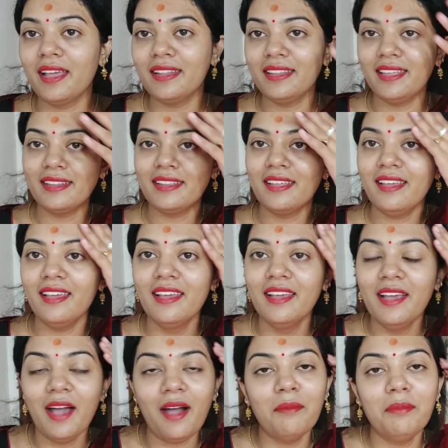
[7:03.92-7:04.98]
हैं दिए थे
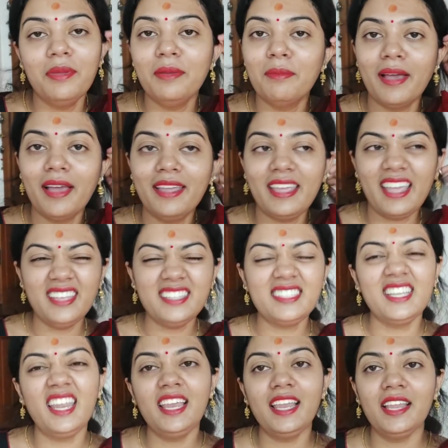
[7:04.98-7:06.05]
अभी मैं यहीं
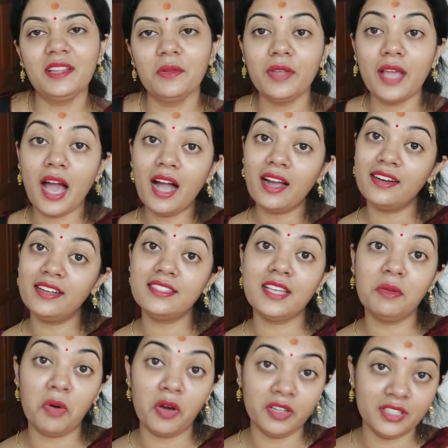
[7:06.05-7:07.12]
से नहीं लेती हूँ यहाँ का
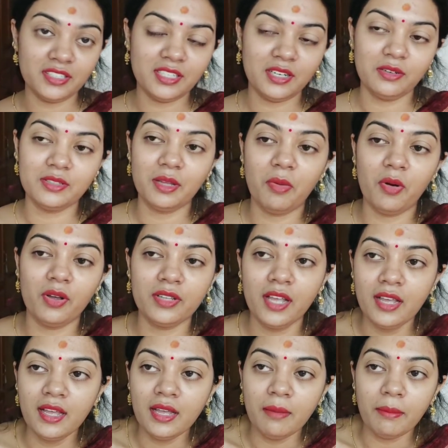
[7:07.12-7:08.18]
डिजाइन बहुत अच्छा होता है बहुत
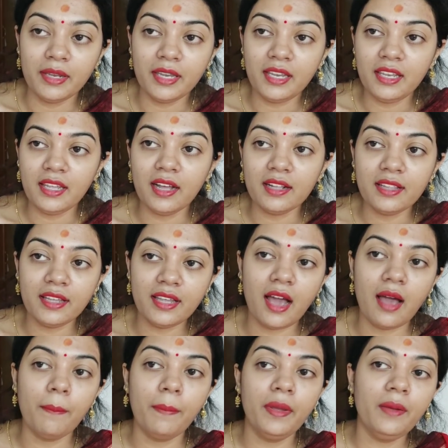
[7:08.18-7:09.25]
मैंने लिया था
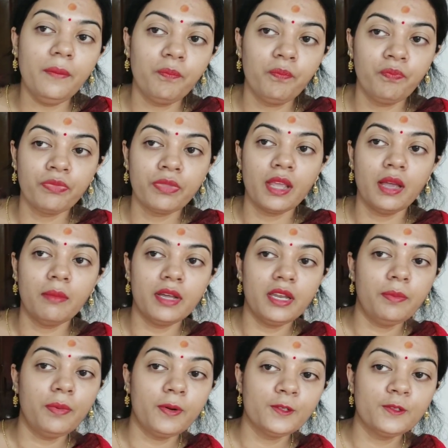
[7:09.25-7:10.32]
यहाँ पे
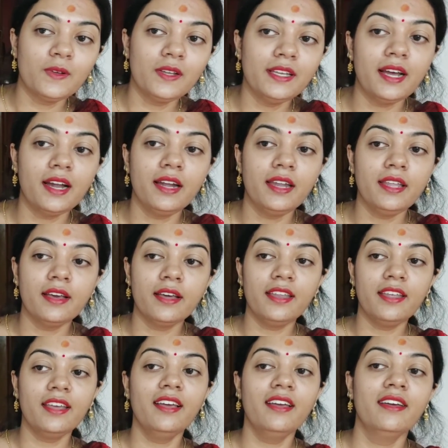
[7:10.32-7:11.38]
हमारी पड़ोस वाली आंटी आ
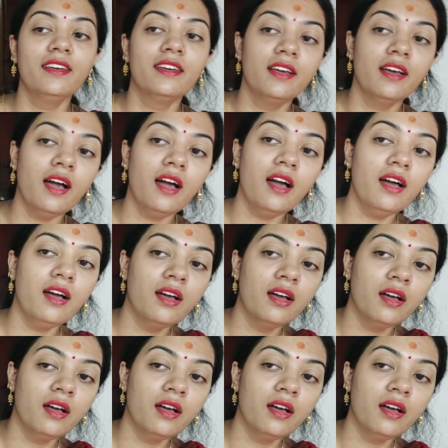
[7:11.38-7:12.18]
रही है हाँ